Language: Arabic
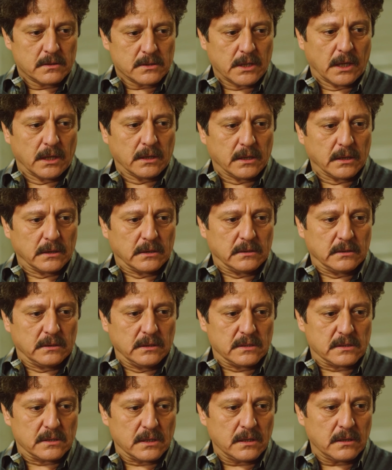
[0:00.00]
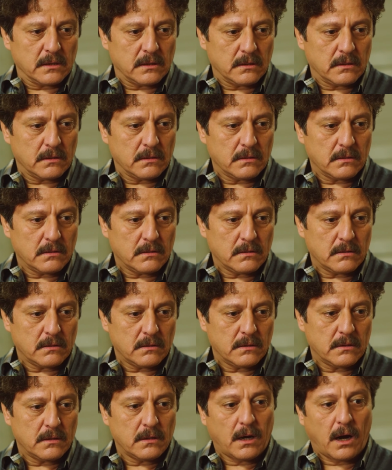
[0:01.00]
ليلى إذا كان راحت
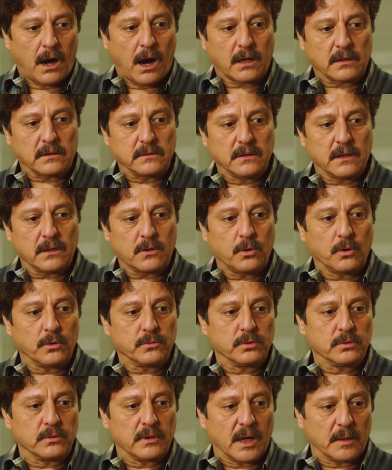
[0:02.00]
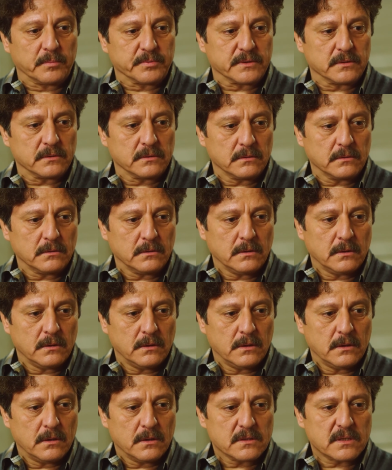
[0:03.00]
أكيد بتكون عملت اللي براسها
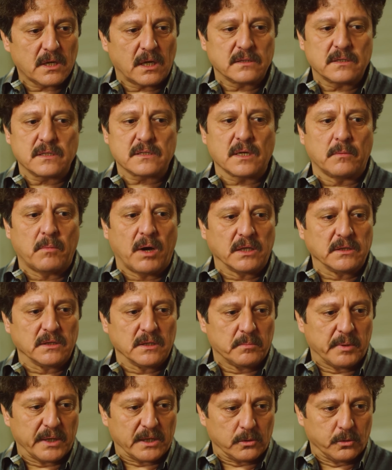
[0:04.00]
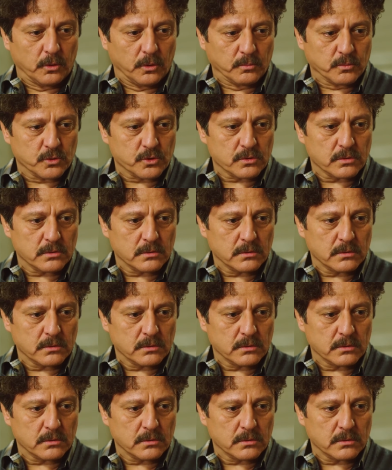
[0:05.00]
كانت مستنية فرصة من شان